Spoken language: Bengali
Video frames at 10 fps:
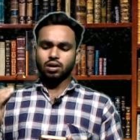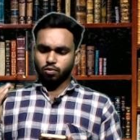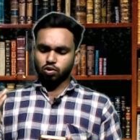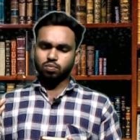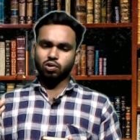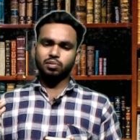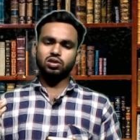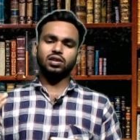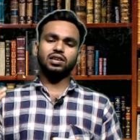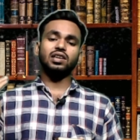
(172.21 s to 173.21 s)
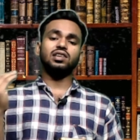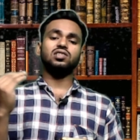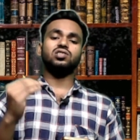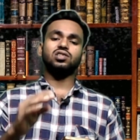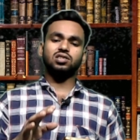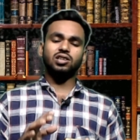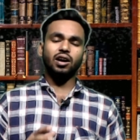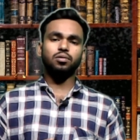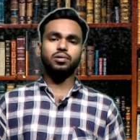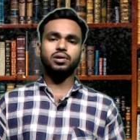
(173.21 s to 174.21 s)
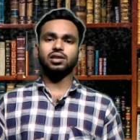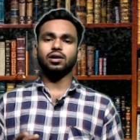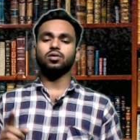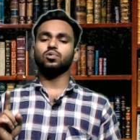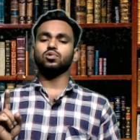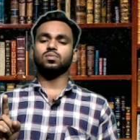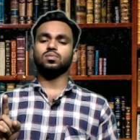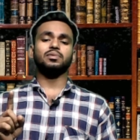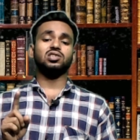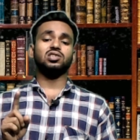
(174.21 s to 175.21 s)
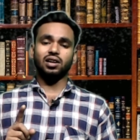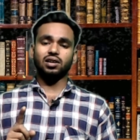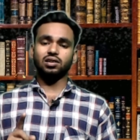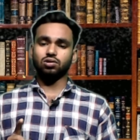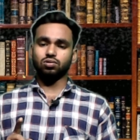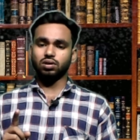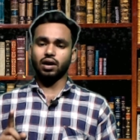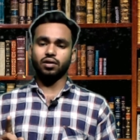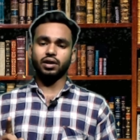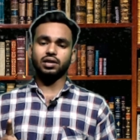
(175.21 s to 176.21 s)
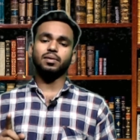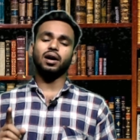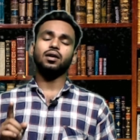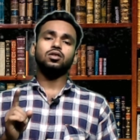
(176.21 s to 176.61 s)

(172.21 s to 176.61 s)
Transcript: পোস্টমর্টমের সাথে কি কি জিনিস দেওয়া হয়েছে কারণ পোস্টমর্টমের চালান কিন্তু দেওয়া হয়নি বা